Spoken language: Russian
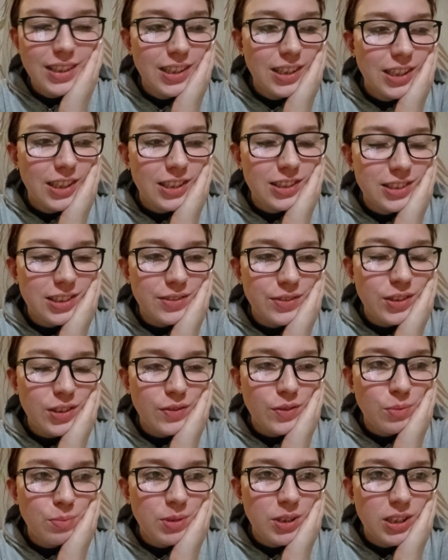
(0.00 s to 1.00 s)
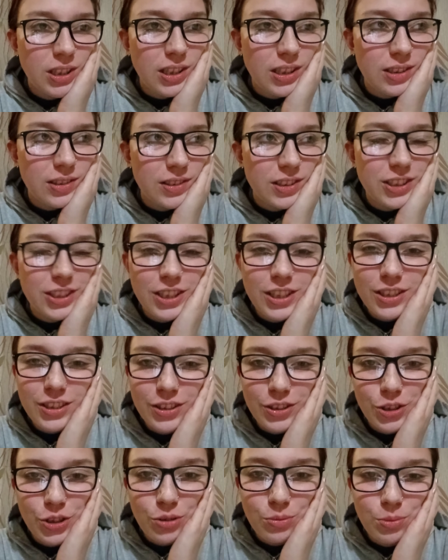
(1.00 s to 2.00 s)
Завтра вебинар.
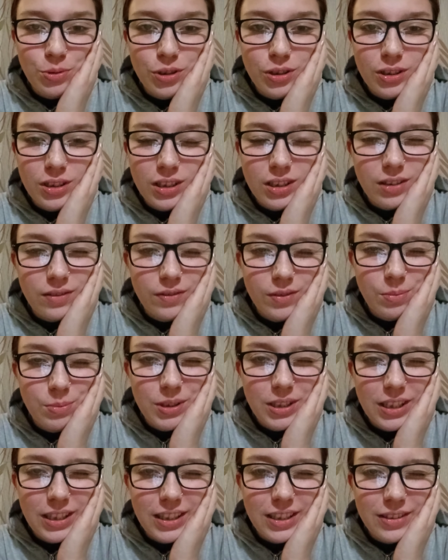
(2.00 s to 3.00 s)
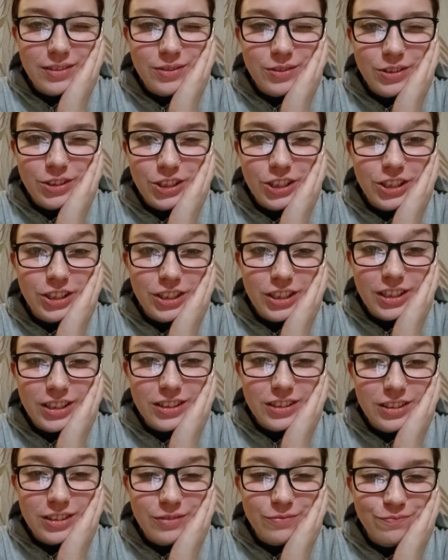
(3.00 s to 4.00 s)
Интересно, что будет на этом вебинаре. Очень интересно.